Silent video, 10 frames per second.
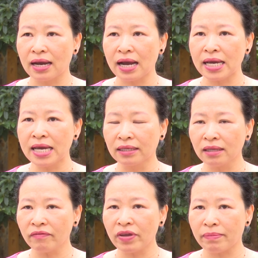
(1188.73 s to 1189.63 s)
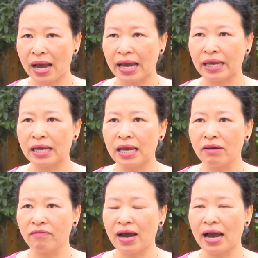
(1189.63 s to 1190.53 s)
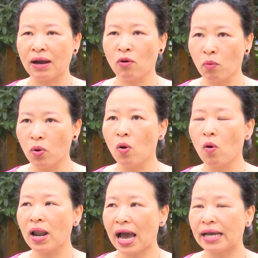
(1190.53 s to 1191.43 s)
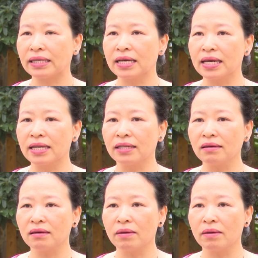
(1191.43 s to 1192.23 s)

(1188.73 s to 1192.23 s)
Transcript: các cái hình thức viết bài và củng cố lại những cái kiến thức cơ